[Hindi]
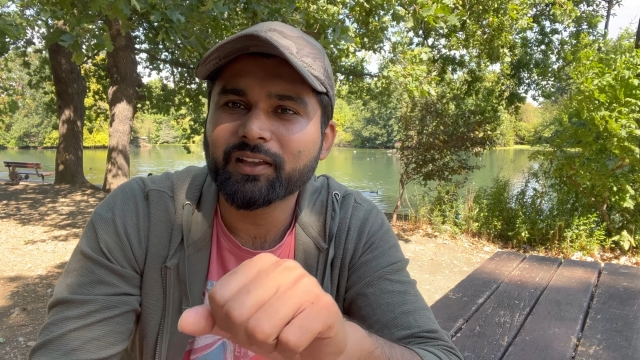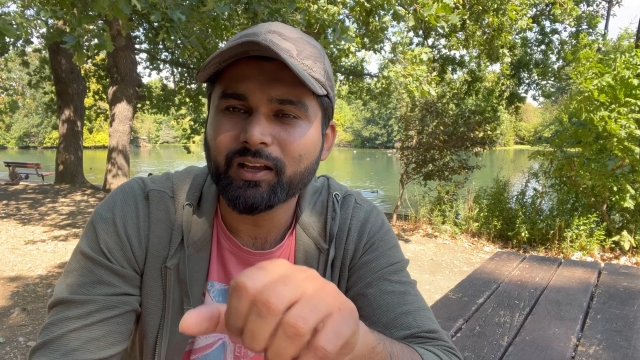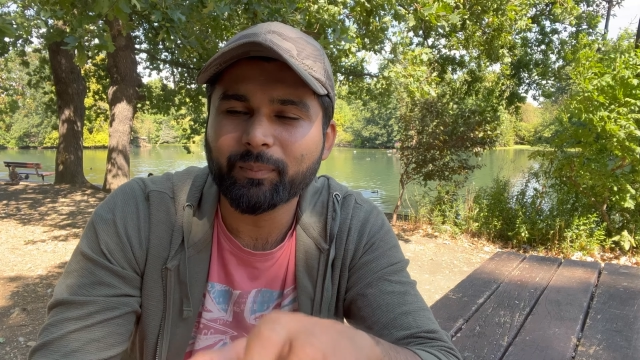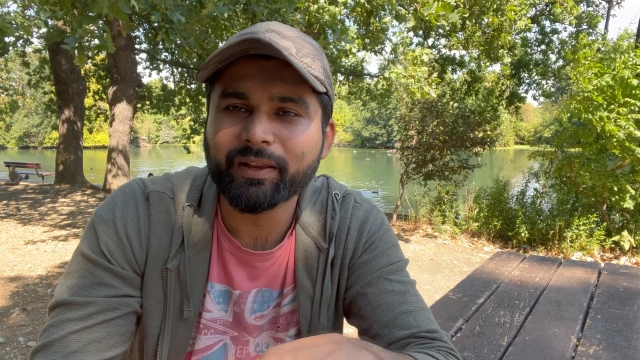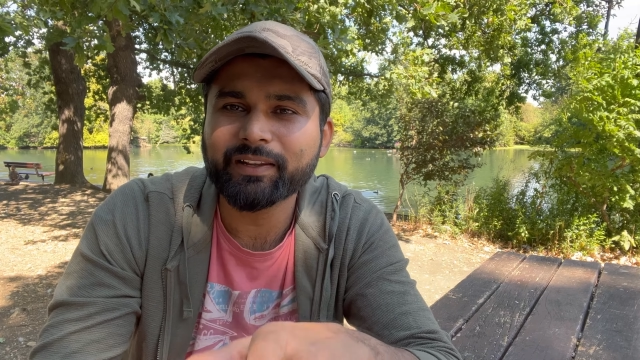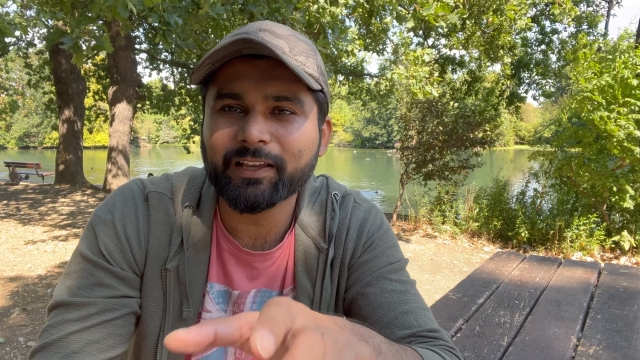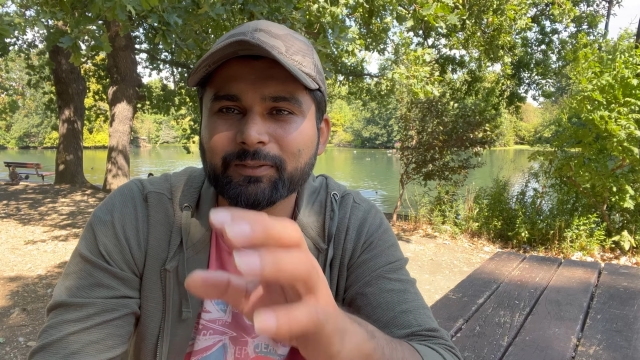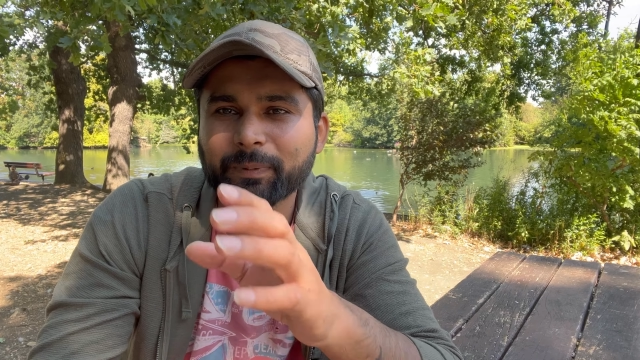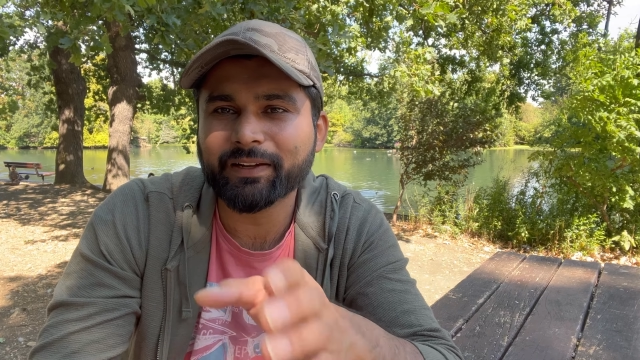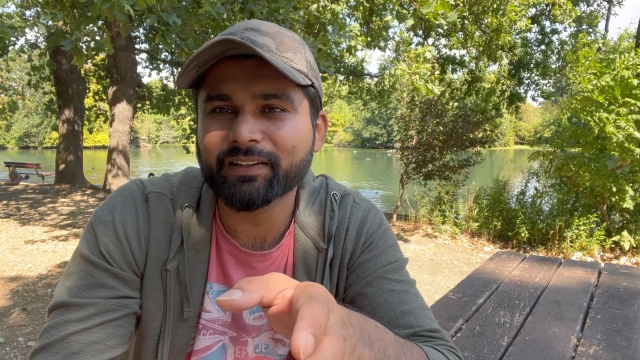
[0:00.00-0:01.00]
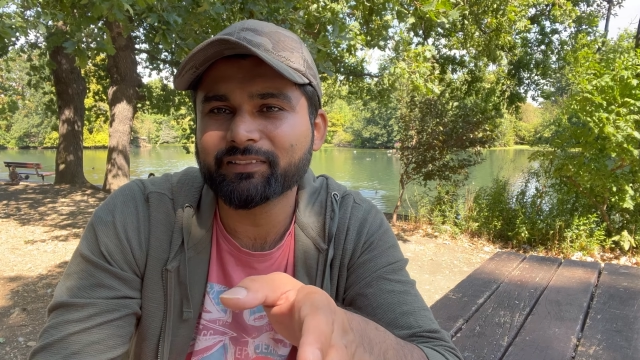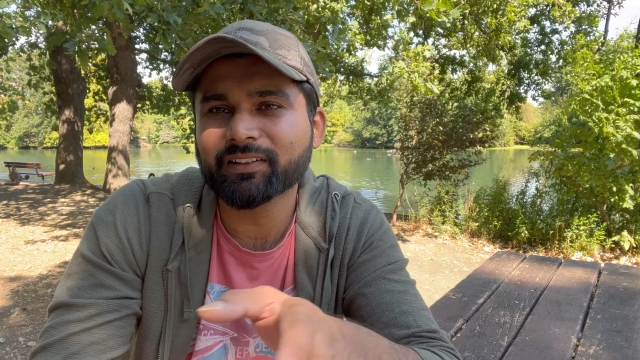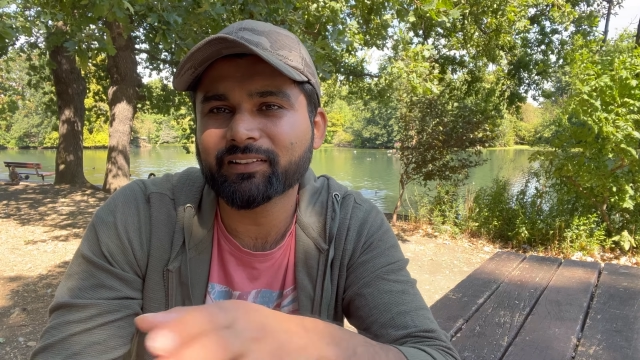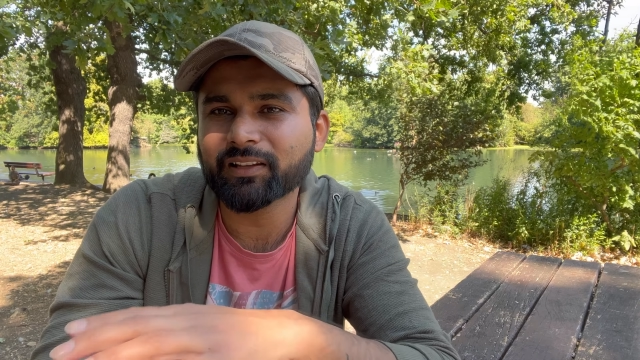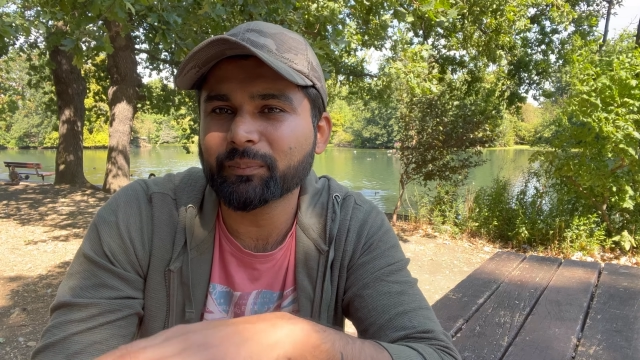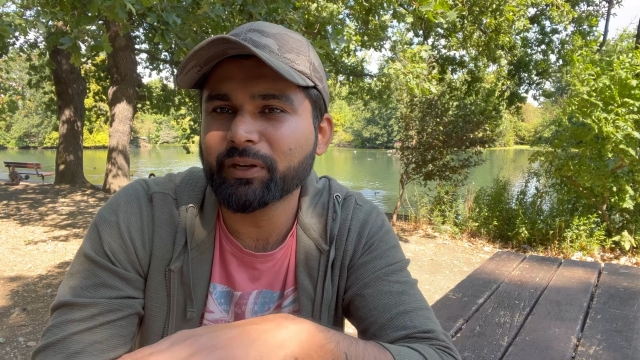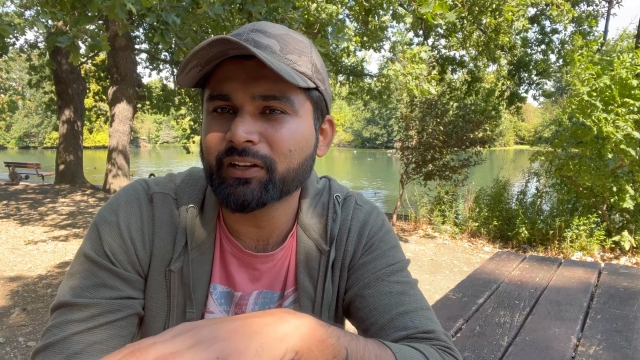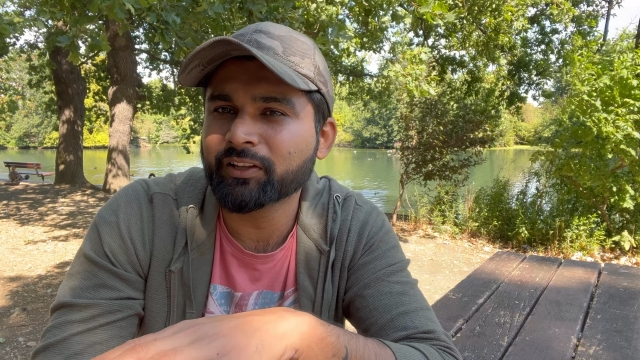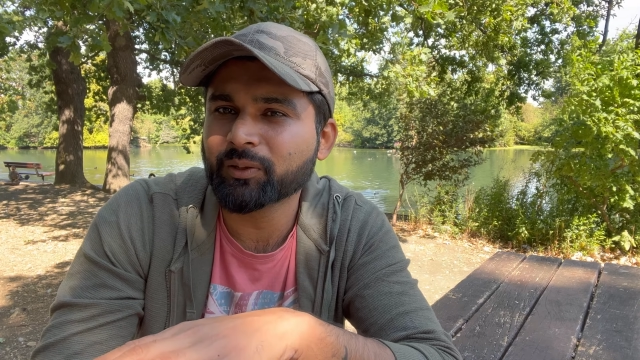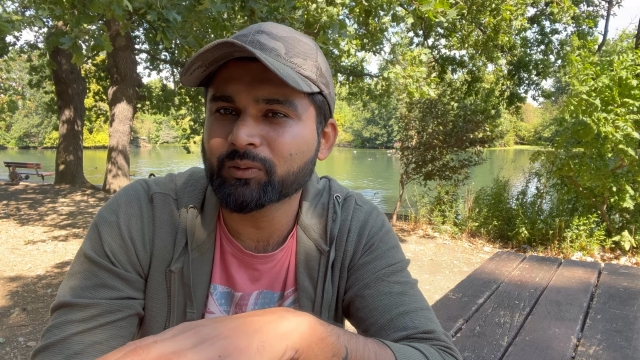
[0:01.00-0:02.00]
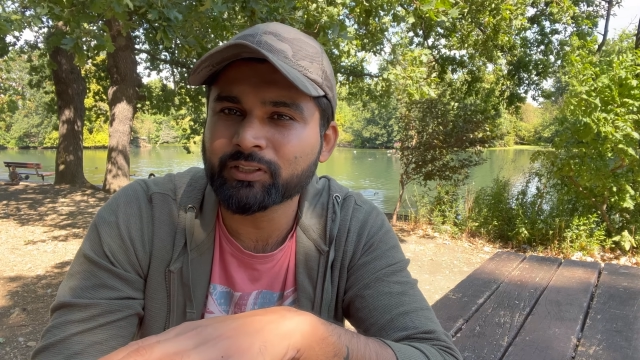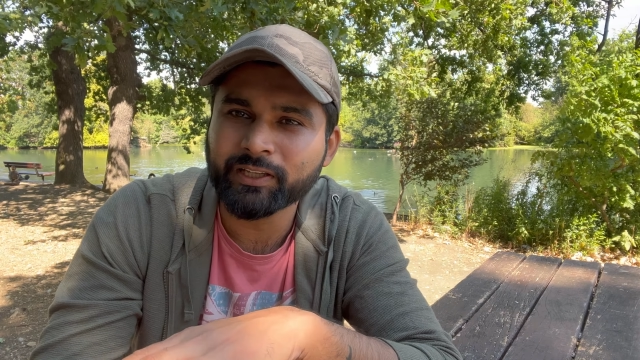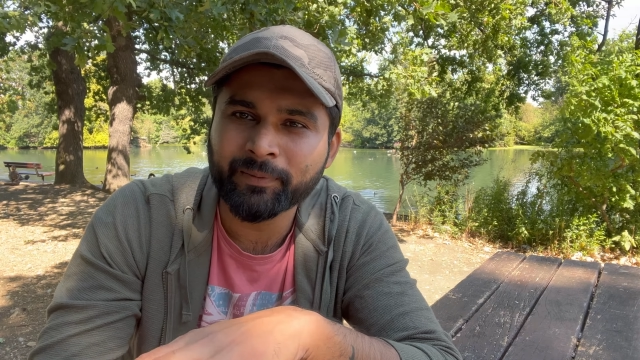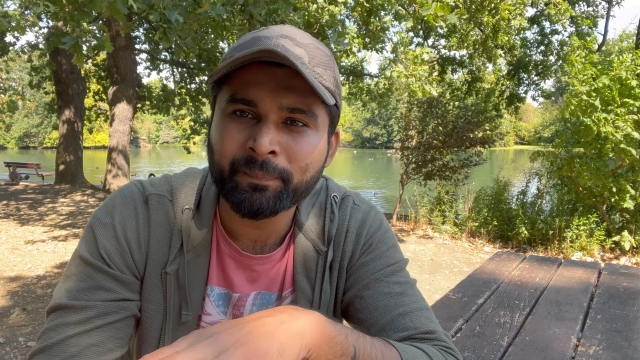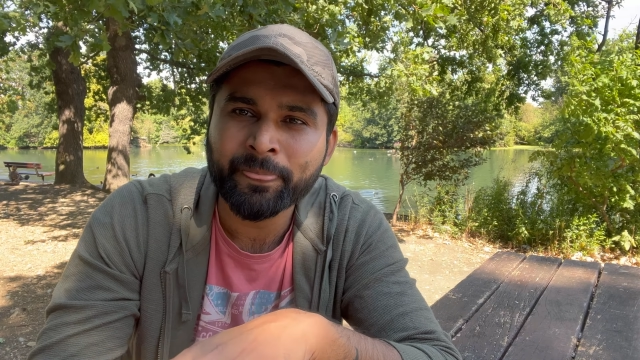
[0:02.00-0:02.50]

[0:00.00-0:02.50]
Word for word: हमारी एक्सपेक्टेशन के साथ मीट नहीं होती हैं